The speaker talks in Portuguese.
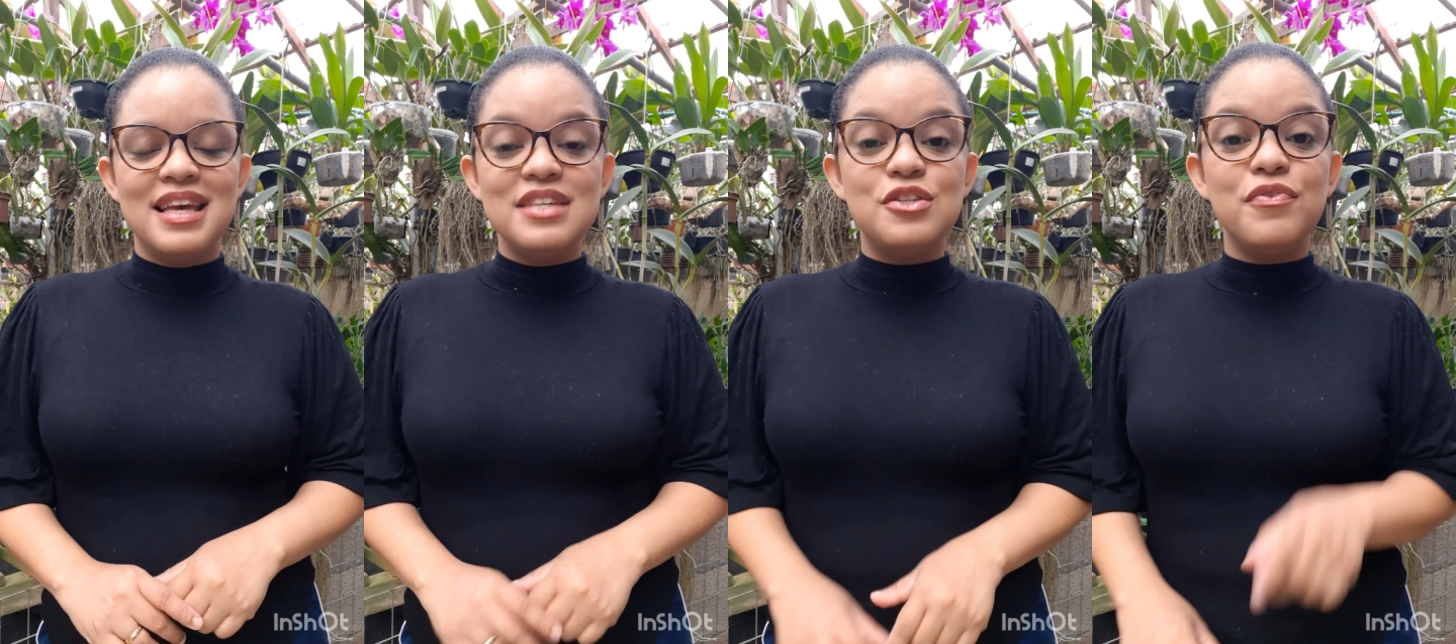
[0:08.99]

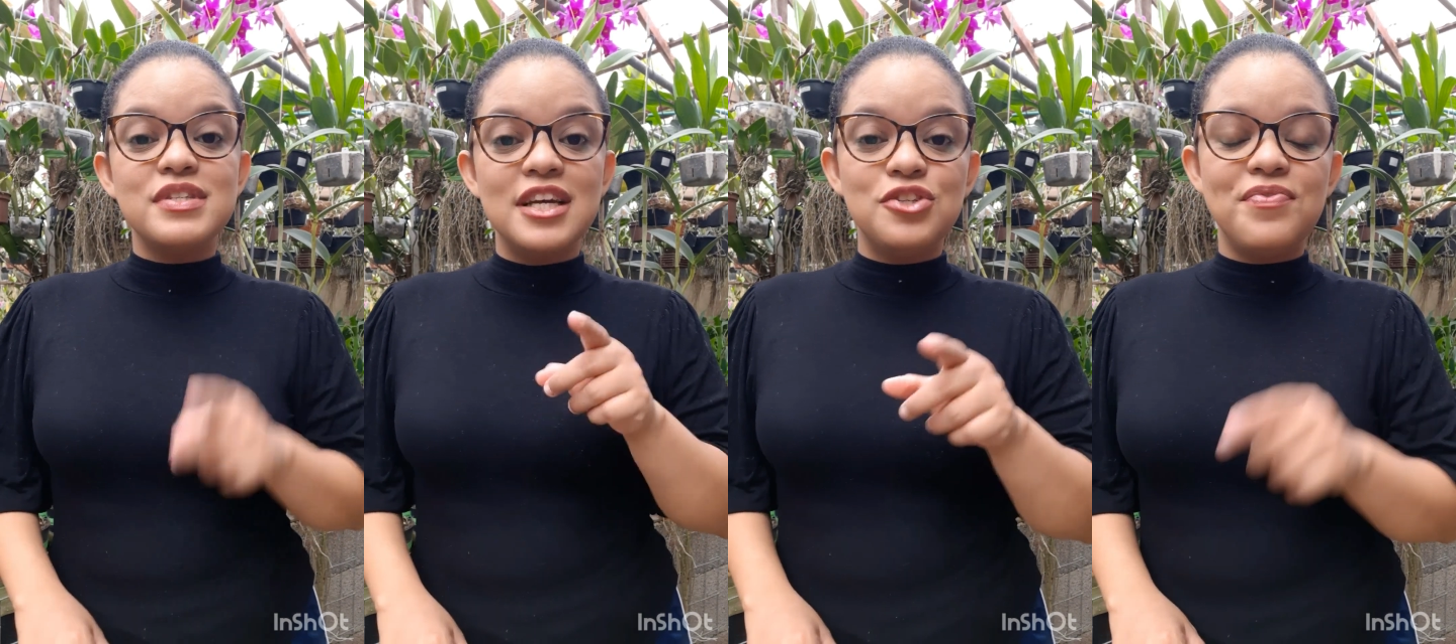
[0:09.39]
E se
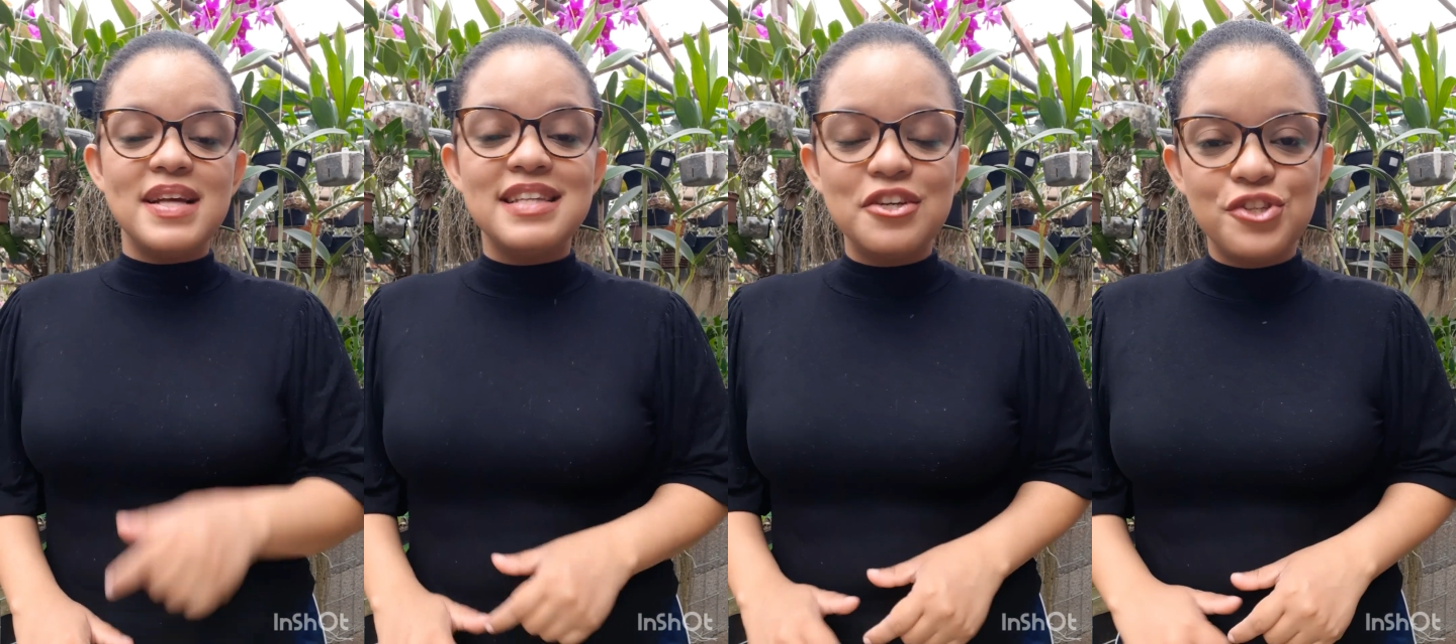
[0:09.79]
você
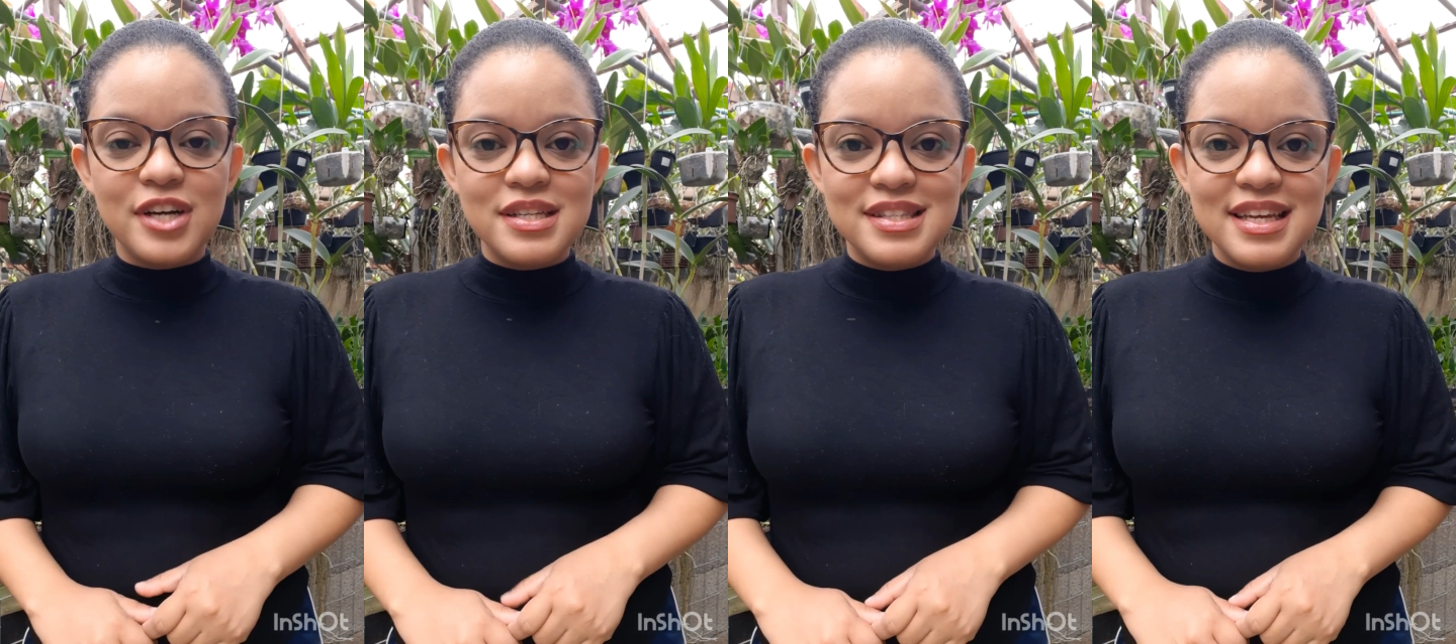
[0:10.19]
tivesse a
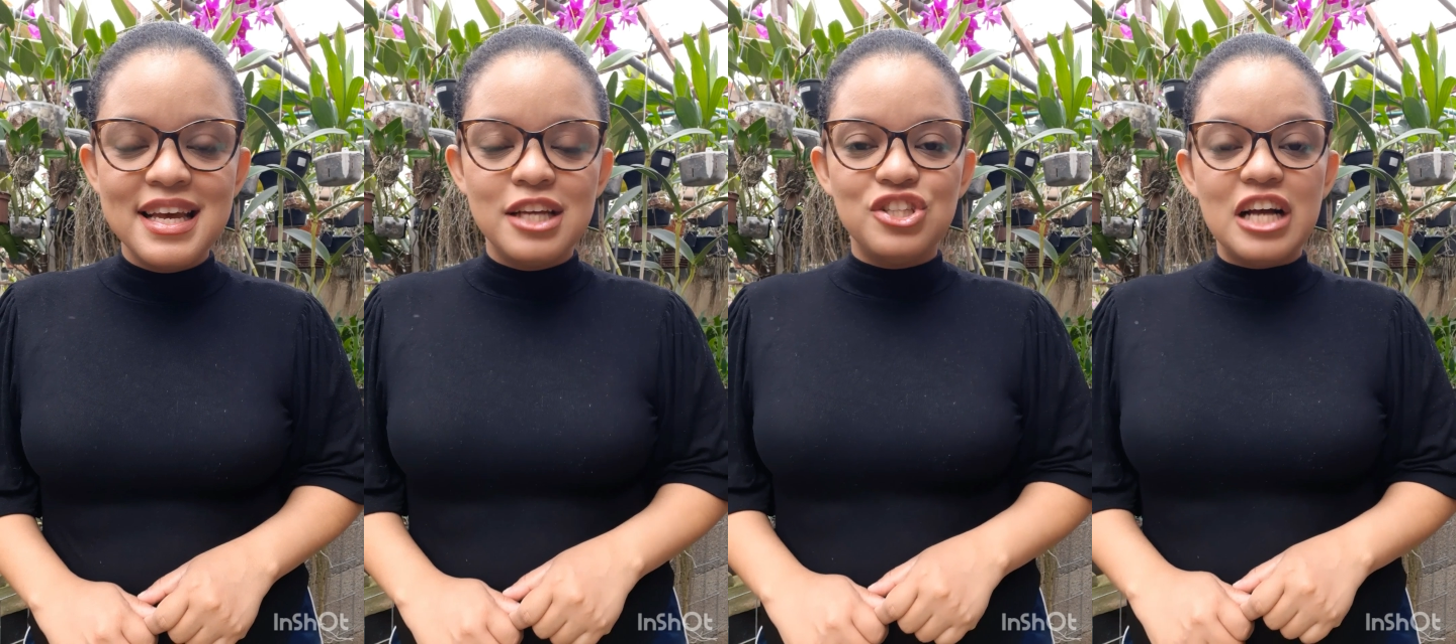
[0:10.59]
chance
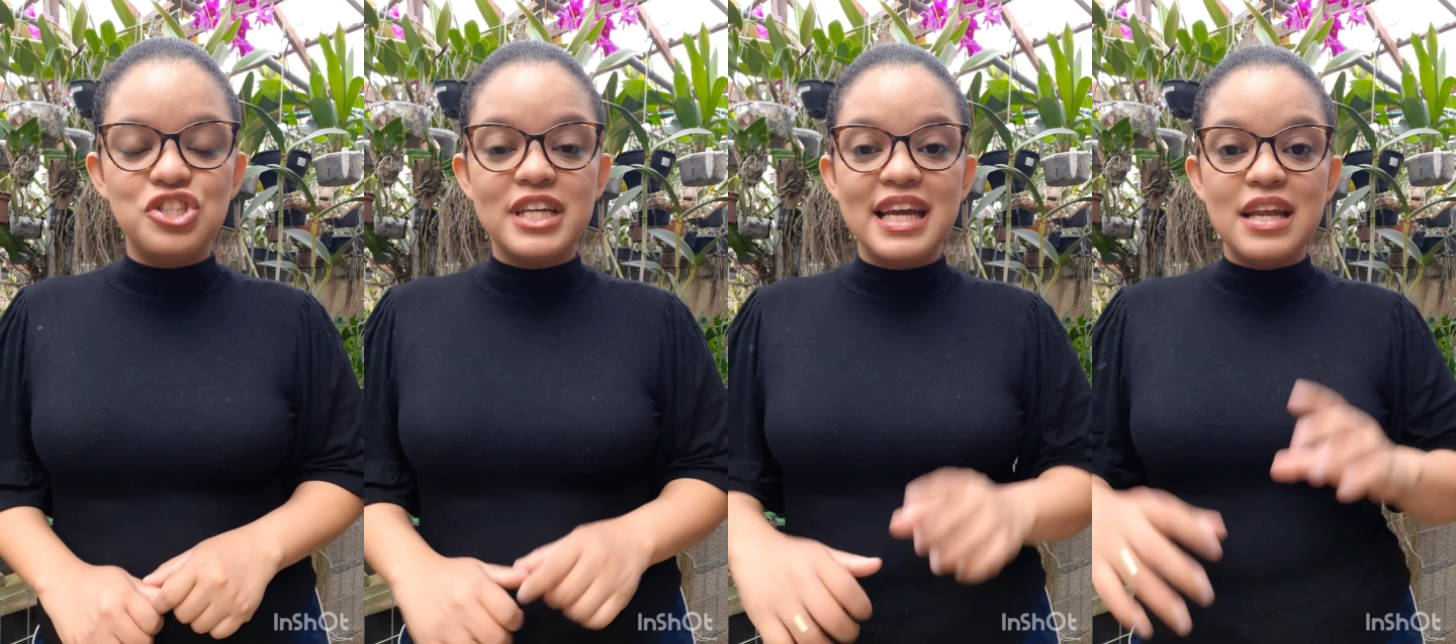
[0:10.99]
de
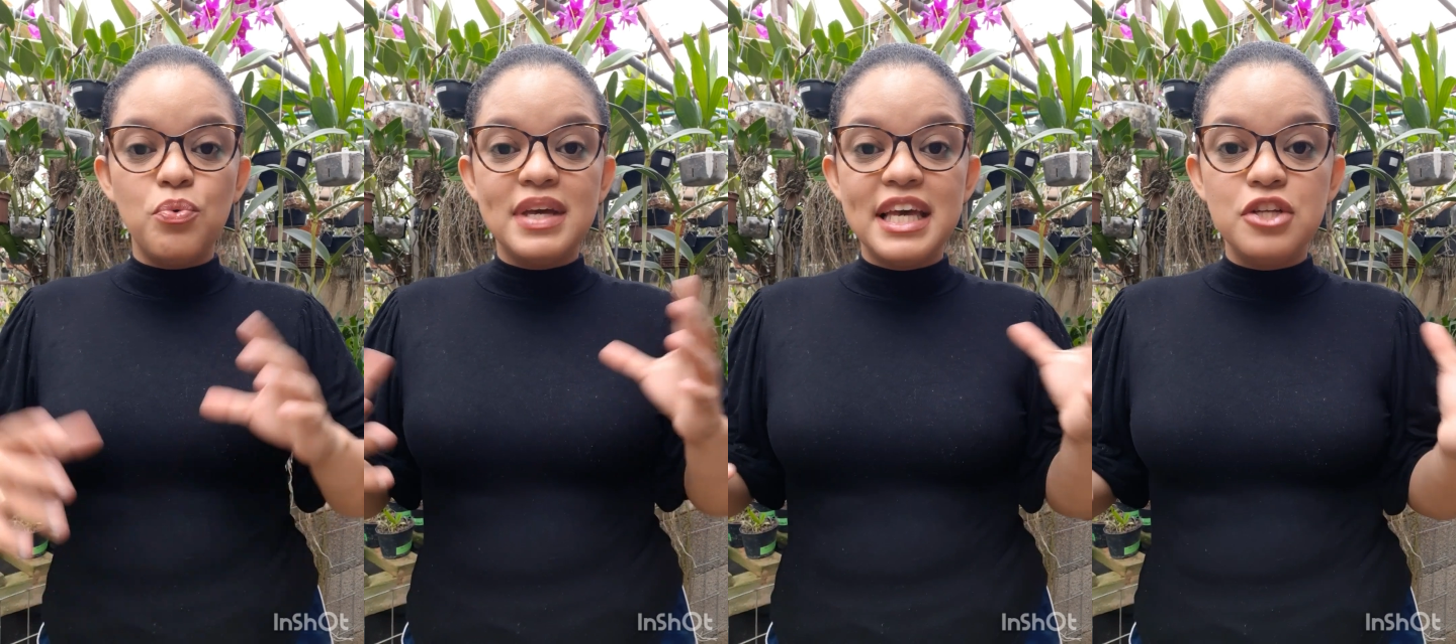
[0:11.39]
adquirir um
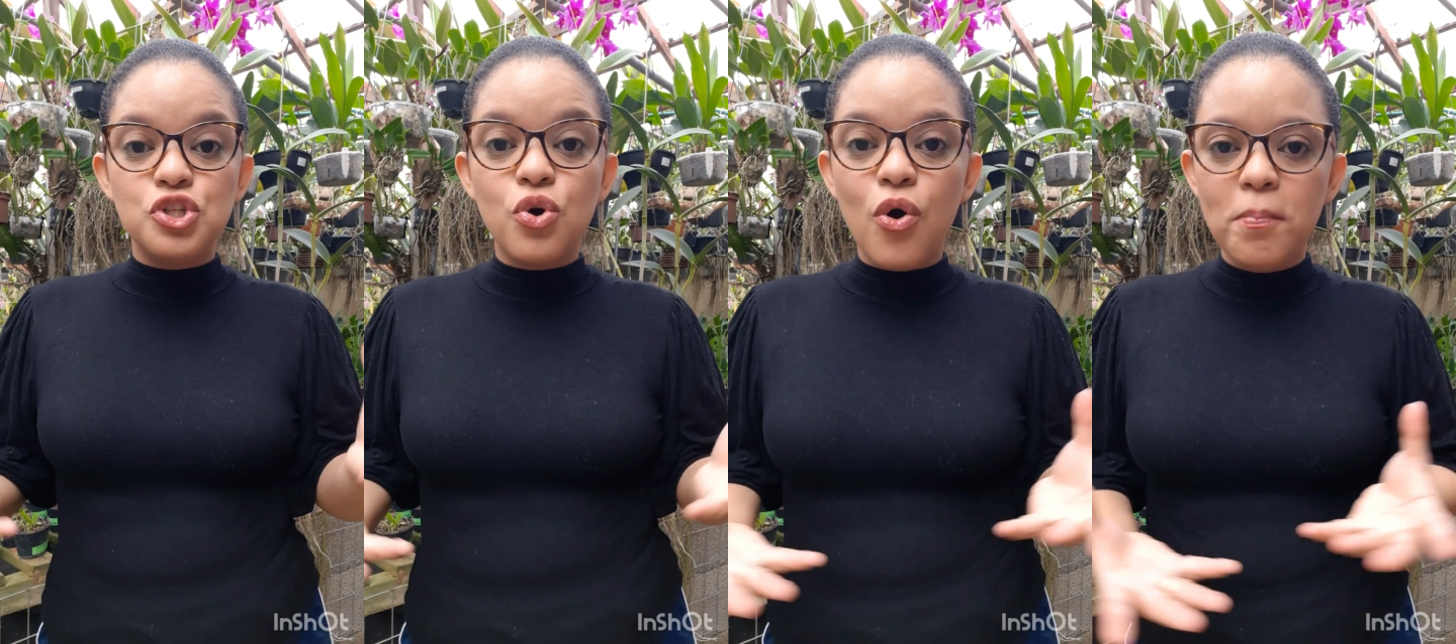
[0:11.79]
kit
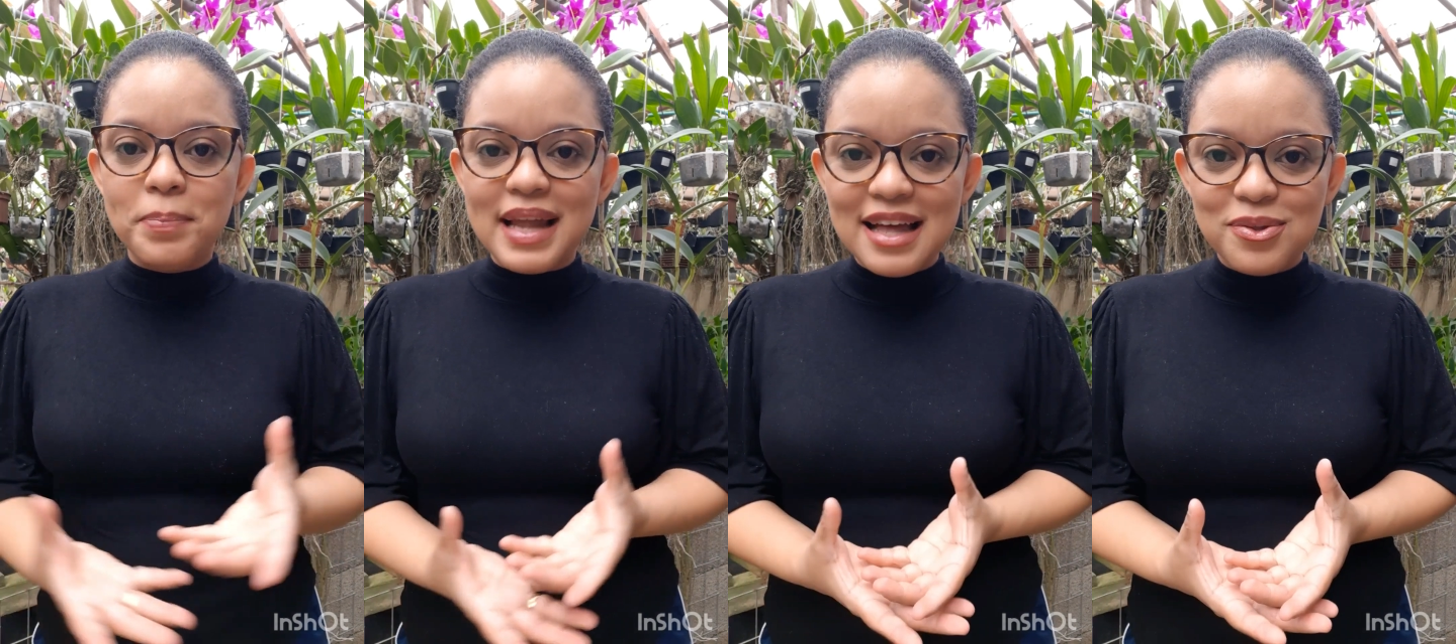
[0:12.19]

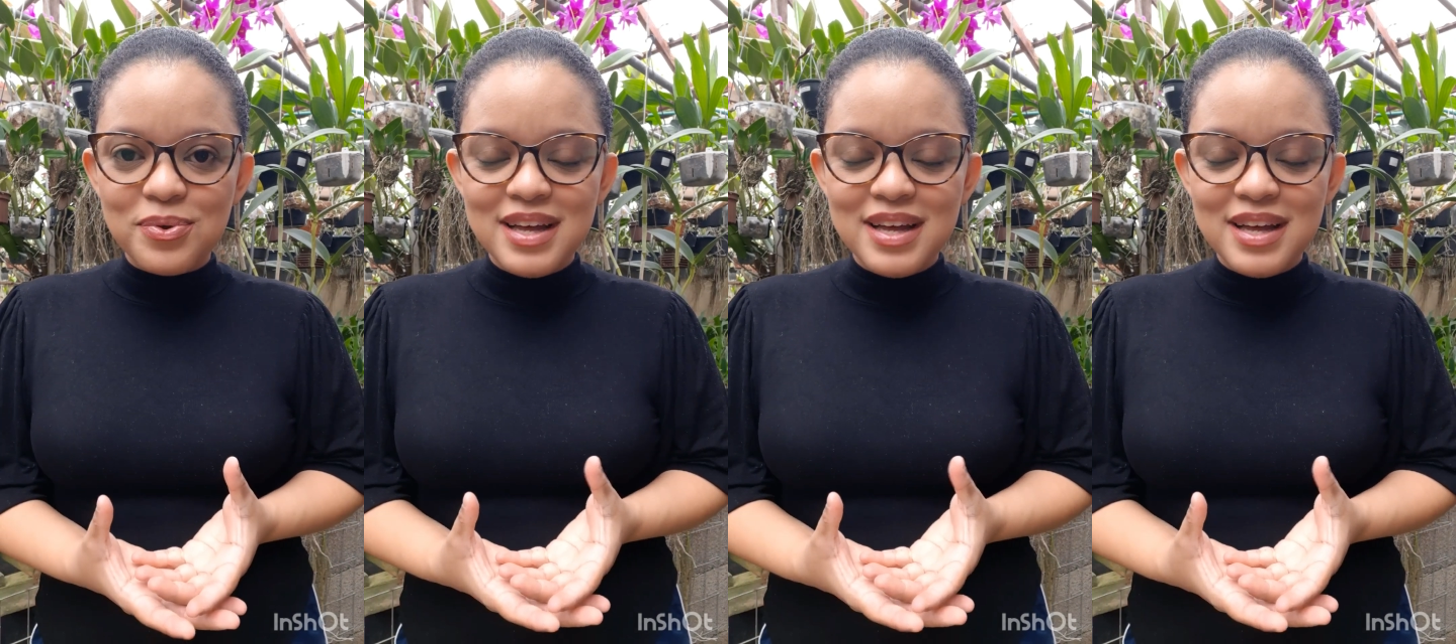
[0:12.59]
completo